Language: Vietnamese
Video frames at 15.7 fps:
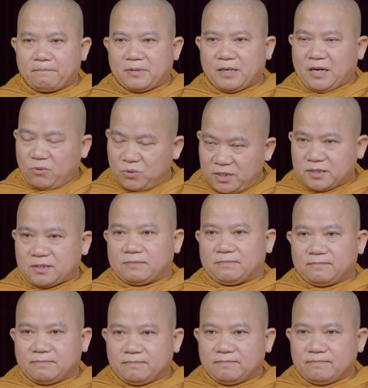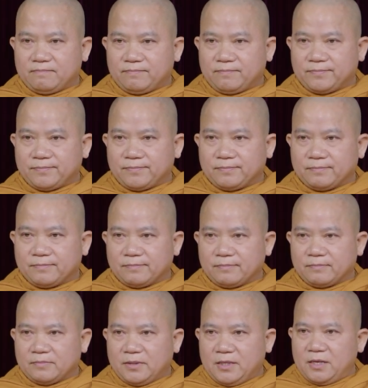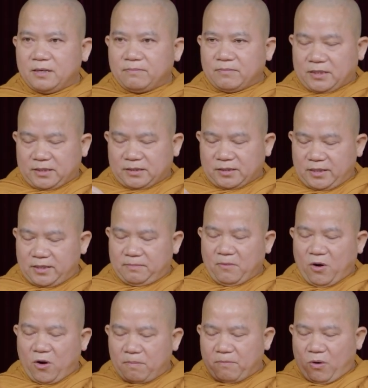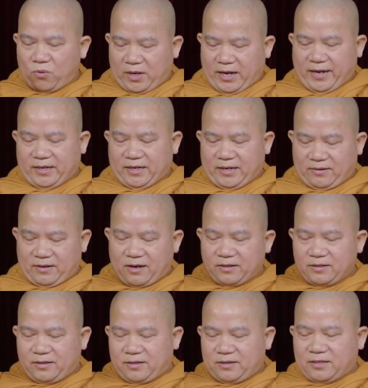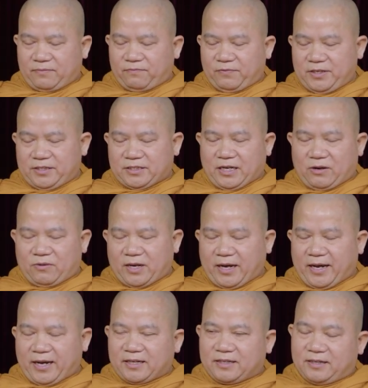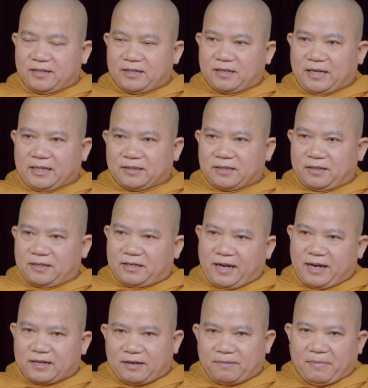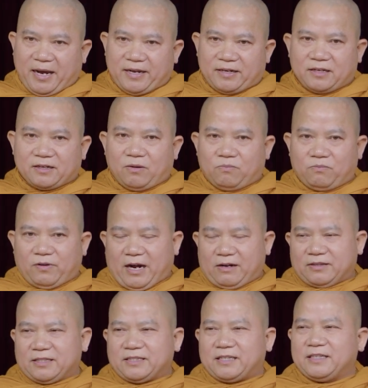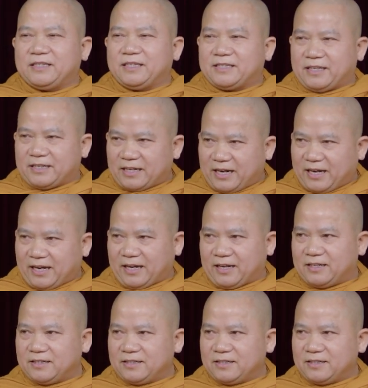lâu nhất nhưng mà nó tuyên bố một ngày nào đó những cái vì sao khác những cái hành tinh khác nó bay nó đụng vào thì chuyện gì xảy ra